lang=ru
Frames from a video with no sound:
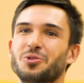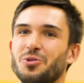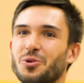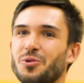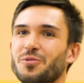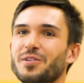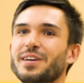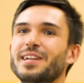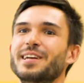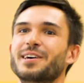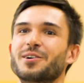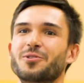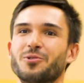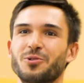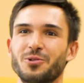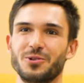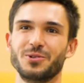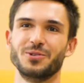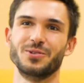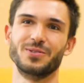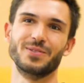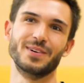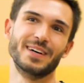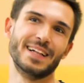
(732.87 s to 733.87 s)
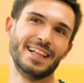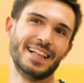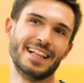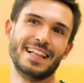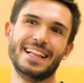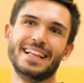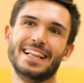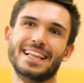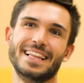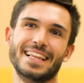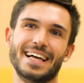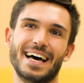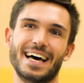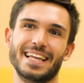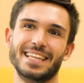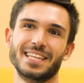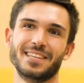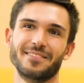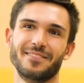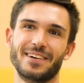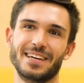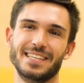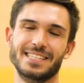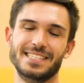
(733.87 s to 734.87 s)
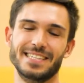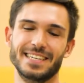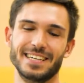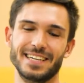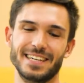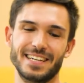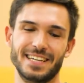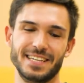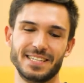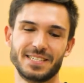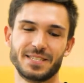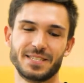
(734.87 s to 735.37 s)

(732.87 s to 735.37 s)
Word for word: то вы легко от этого отделались.